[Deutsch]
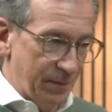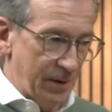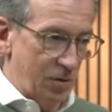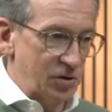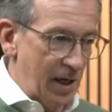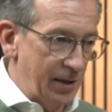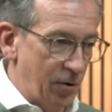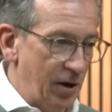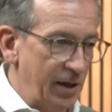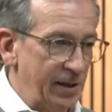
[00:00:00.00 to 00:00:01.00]

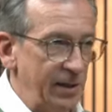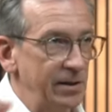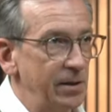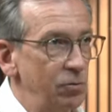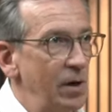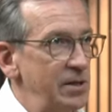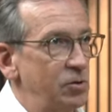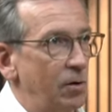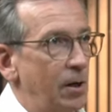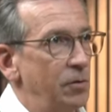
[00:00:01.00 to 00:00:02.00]
Australdollar gegen den US-Dollar.